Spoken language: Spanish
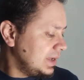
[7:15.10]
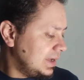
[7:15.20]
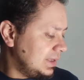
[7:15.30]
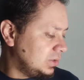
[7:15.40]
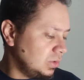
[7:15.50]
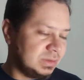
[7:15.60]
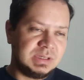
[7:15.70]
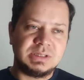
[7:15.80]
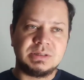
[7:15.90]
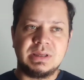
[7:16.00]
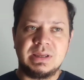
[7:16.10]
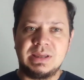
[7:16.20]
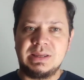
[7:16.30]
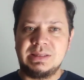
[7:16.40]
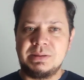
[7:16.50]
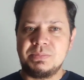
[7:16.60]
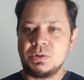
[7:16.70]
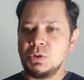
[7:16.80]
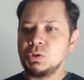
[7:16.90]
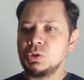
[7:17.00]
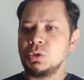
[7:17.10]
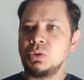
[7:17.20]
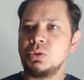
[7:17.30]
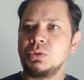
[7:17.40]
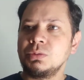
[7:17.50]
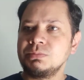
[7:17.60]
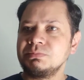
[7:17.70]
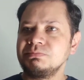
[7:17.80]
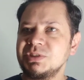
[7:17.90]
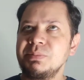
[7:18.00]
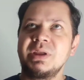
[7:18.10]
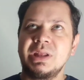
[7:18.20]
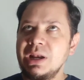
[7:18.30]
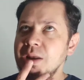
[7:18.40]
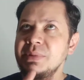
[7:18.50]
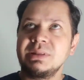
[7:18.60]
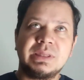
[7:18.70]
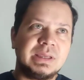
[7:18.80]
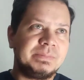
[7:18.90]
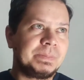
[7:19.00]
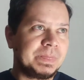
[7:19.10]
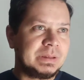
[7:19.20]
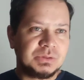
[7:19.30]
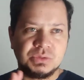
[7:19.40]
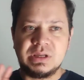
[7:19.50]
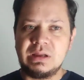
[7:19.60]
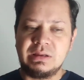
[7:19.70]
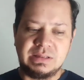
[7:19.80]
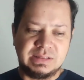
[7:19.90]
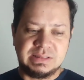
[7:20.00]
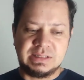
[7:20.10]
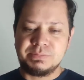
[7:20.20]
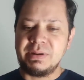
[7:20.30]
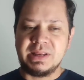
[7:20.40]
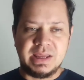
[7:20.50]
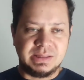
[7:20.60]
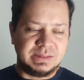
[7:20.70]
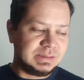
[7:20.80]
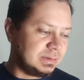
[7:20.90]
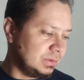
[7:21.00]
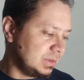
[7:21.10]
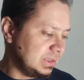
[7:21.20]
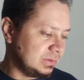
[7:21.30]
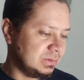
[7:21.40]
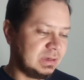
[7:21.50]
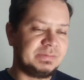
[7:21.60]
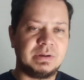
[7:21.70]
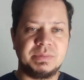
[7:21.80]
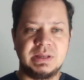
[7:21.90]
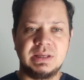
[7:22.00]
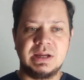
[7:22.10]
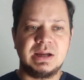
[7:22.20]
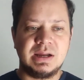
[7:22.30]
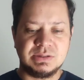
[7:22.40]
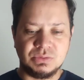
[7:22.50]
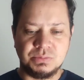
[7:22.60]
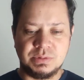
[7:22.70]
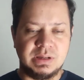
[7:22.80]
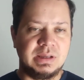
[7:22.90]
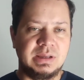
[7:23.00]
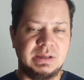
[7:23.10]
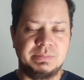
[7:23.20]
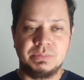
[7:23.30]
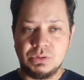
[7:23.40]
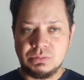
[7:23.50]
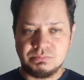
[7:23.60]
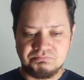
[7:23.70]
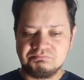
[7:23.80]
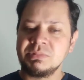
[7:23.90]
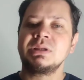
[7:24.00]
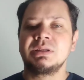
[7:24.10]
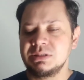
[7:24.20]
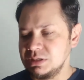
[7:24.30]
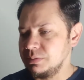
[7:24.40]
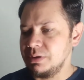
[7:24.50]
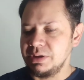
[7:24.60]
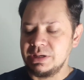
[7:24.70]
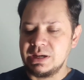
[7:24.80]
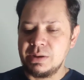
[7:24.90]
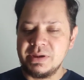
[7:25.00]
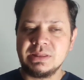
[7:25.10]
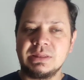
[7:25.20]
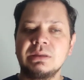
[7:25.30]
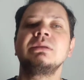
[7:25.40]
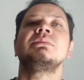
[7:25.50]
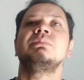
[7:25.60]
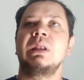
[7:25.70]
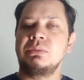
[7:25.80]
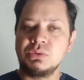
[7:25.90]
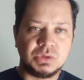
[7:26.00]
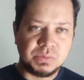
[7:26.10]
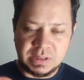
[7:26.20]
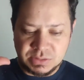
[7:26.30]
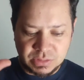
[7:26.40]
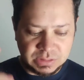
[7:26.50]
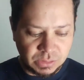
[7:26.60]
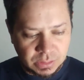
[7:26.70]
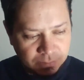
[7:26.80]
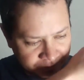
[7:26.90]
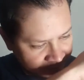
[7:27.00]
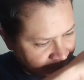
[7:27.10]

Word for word: entonces eh, de pronto se me viene a la mente Ah, de estas parientes, lo que es la familia eh, Blue, se me viene a la mente, la Blue Supreme sobre todo,